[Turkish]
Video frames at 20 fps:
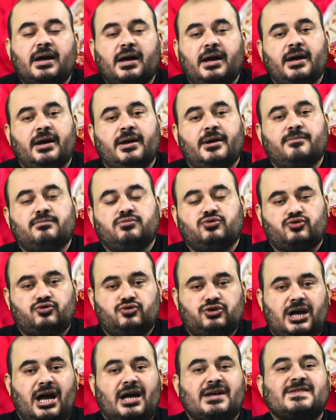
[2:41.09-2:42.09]
e, bu
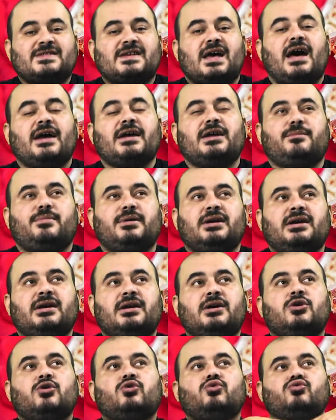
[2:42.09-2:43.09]
rüya
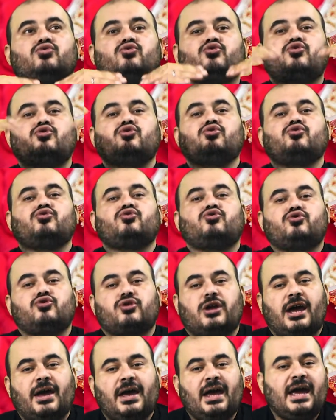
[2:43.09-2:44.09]
sahibi uzun
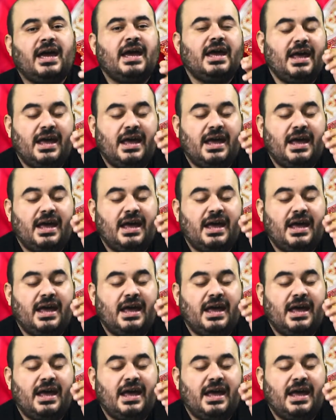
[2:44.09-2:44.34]
süre